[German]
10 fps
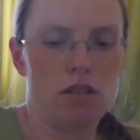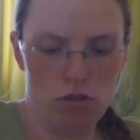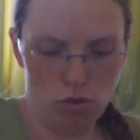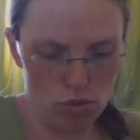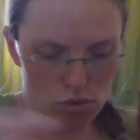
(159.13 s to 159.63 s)

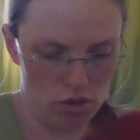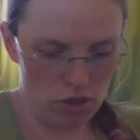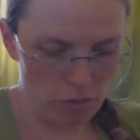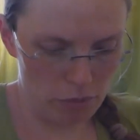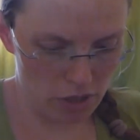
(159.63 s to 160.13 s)
So,
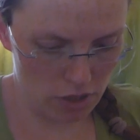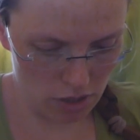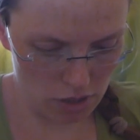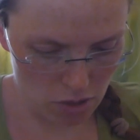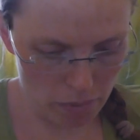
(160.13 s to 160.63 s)
und damit
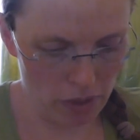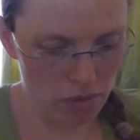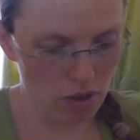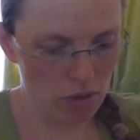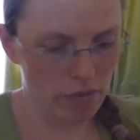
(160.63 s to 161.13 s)
das auch bei
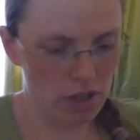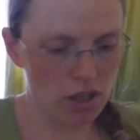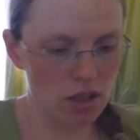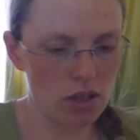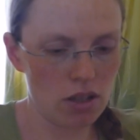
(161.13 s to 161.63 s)
kühlerem
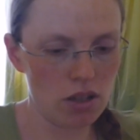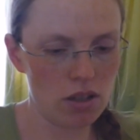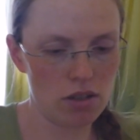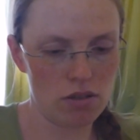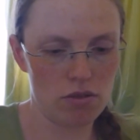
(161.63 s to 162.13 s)
Wetter
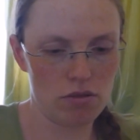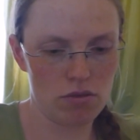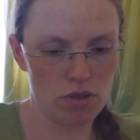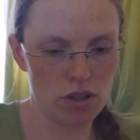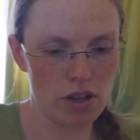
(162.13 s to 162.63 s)

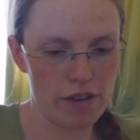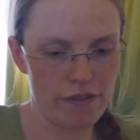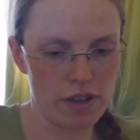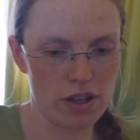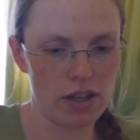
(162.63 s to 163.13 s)
eine
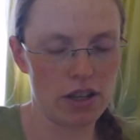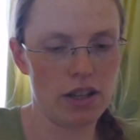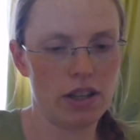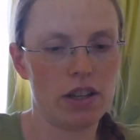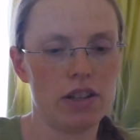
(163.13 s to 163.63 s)
einfache
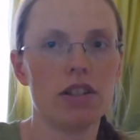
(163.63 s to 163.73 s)
Angelegenheit